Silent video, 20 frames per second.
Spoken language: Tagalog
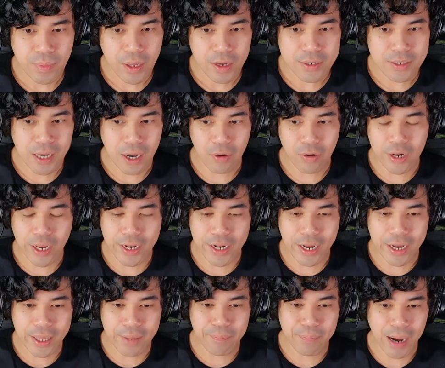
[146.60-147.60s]
Sa huli,
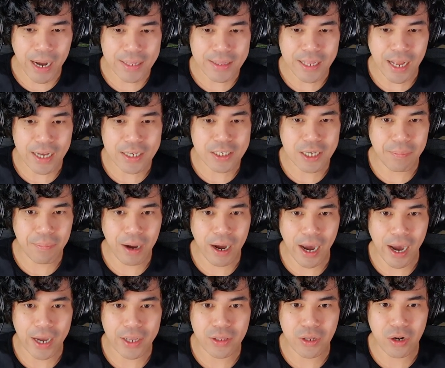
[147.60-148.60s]
naging bata siya
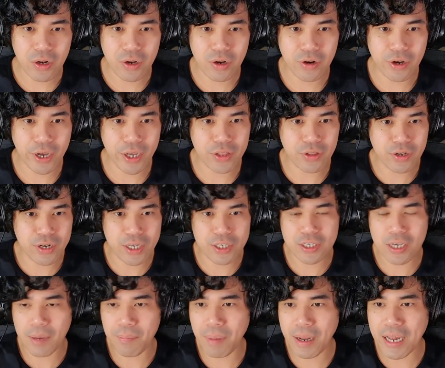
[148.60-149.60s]
mga idol, no? Eto na
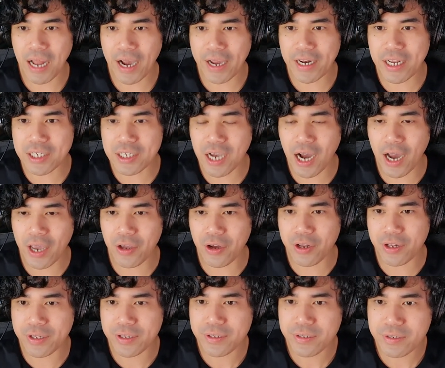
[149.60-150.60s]
siya. Malaki na siya ngayon.
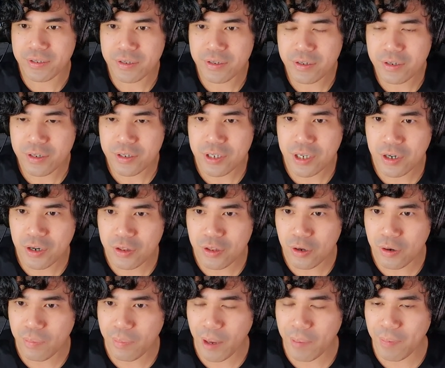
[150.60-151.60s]
Sino
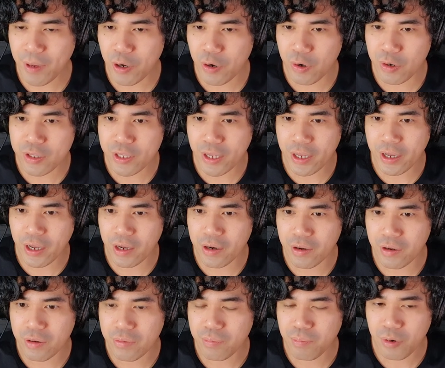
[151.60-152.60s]
tong may bigoteng,
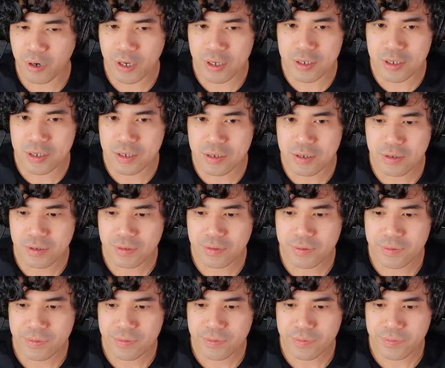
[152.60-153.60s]
ano, pulis?
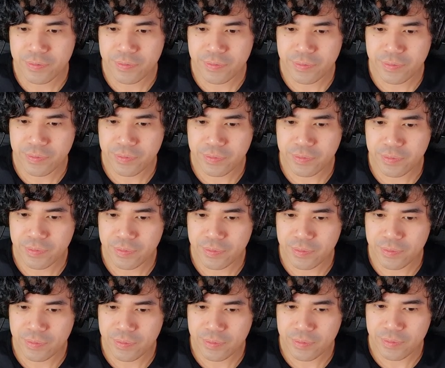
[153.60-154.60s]
Hello, ladies.
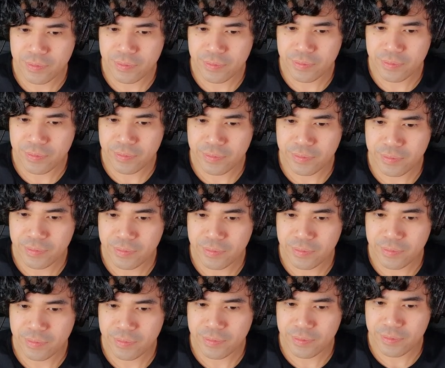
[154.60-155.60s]

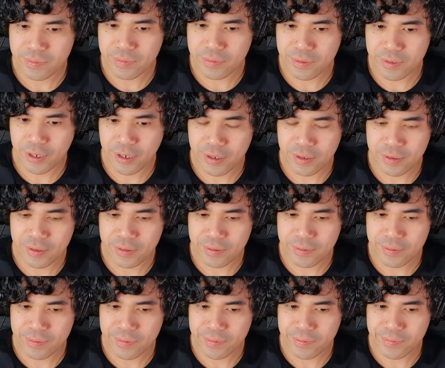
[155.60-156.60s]
Rebecca, is it
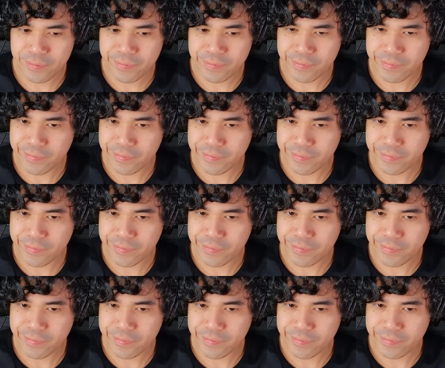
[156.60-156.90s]
you?